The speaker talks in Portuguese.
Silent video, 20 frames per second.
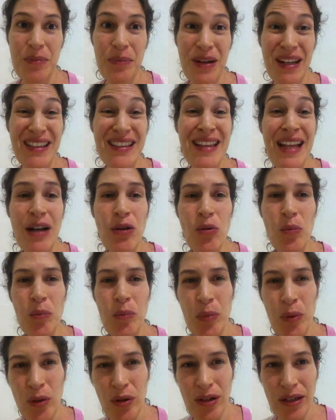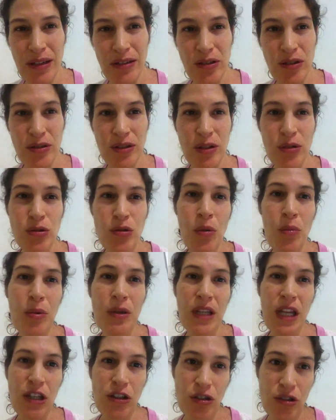para decompô-las nos seus
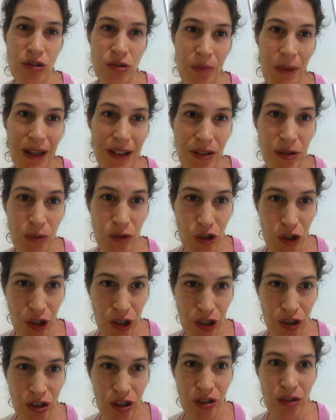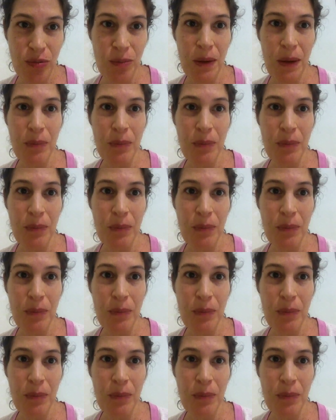componentes mais tiquititos,